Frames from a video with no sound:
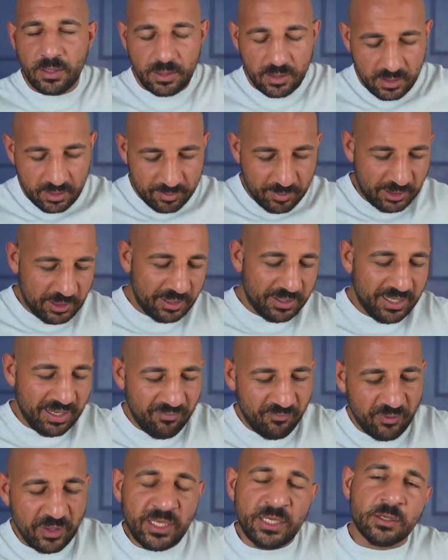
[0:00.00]
Ich möchte in
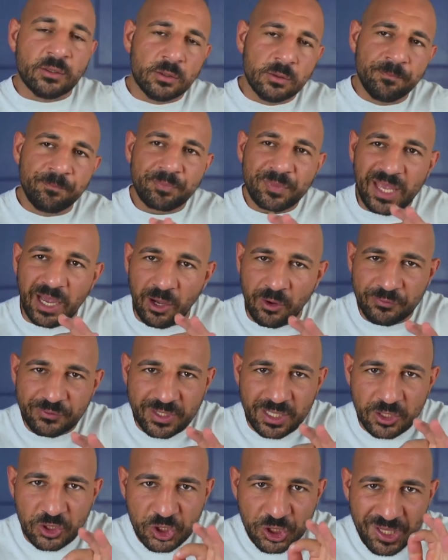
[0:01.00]
dem Video auf
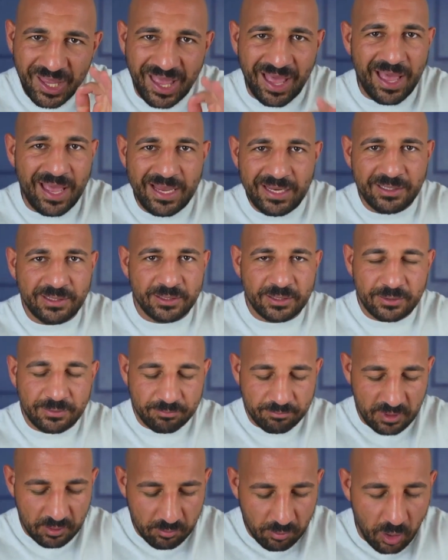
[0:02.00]
den Streit
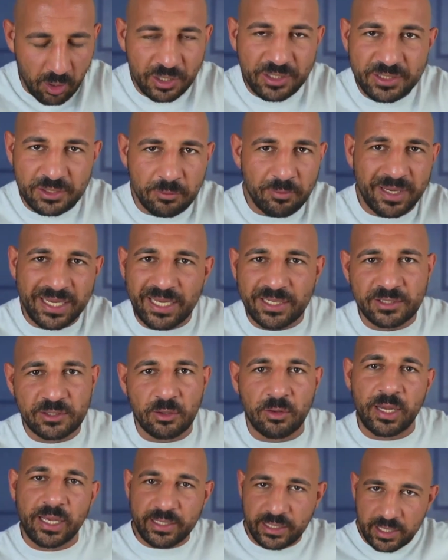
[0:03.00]
mit Mois und
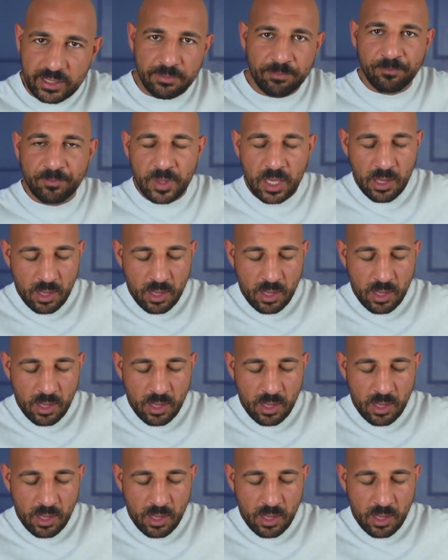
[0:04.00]
Maestro eingehen.